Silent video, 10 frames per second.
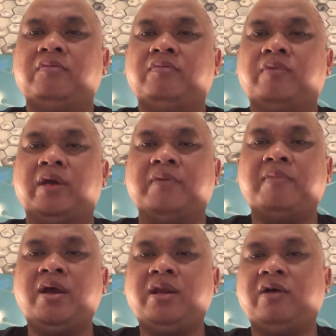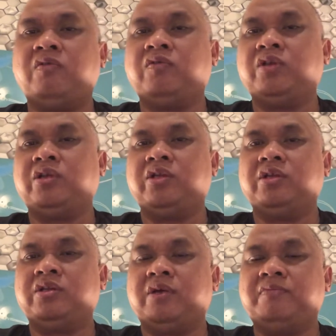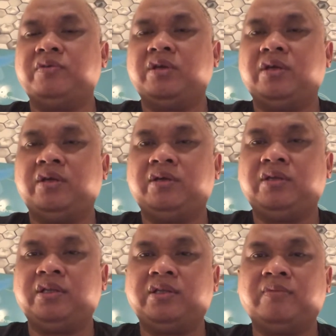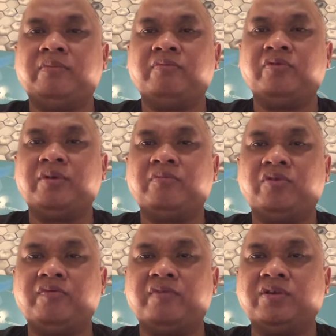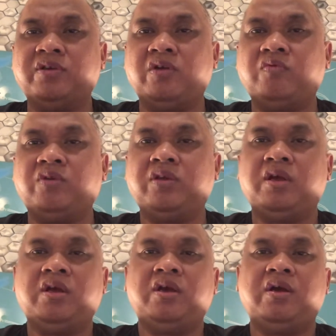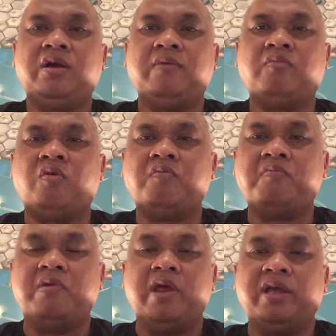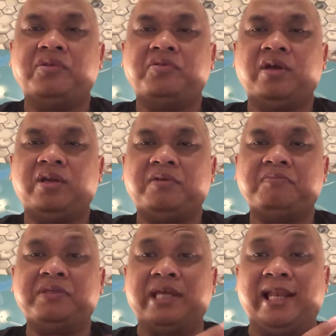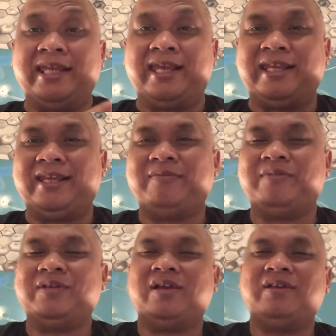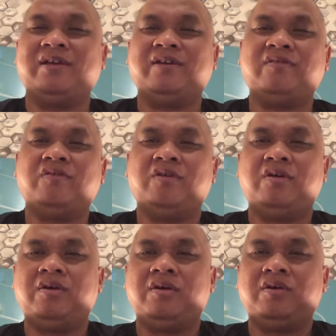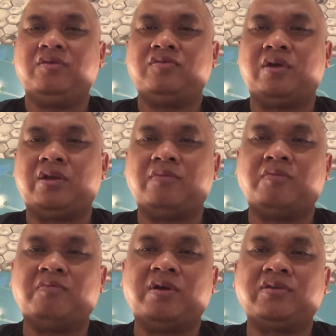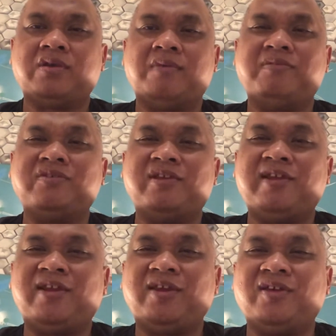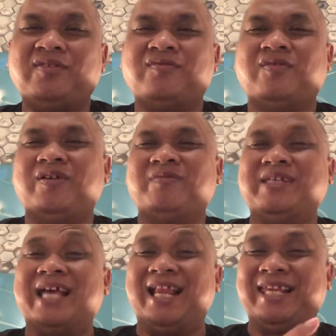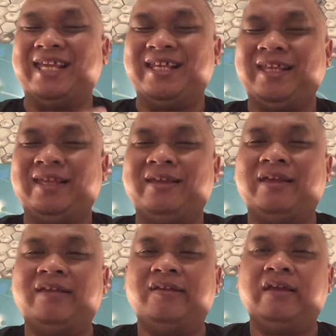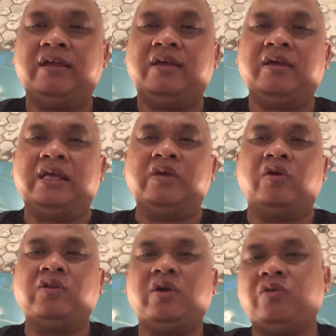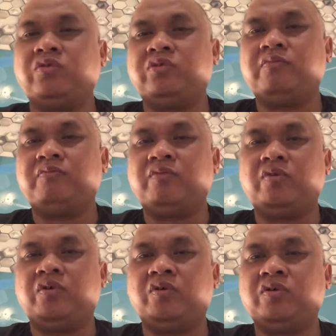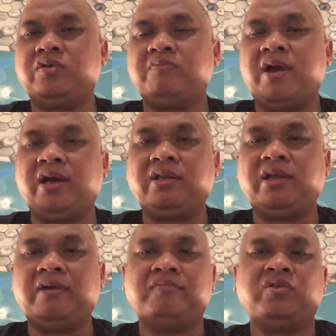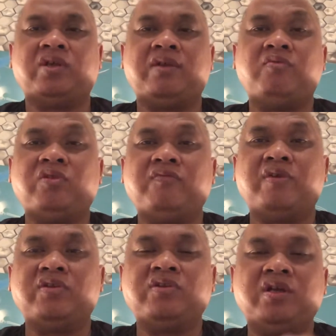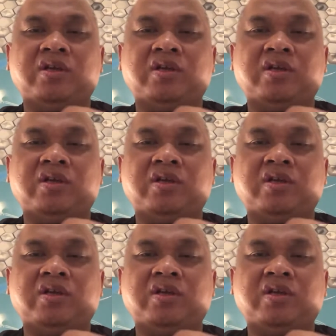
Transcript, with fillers: bagaimana kalau kita tidak bisa tidak mempunyai motivasi yang kuat mau belajar misalnya ini misalnya cara memasak pecel lele misalnya ini ya Yo, ya, kita harus uh, semangat lah mencari motivasinya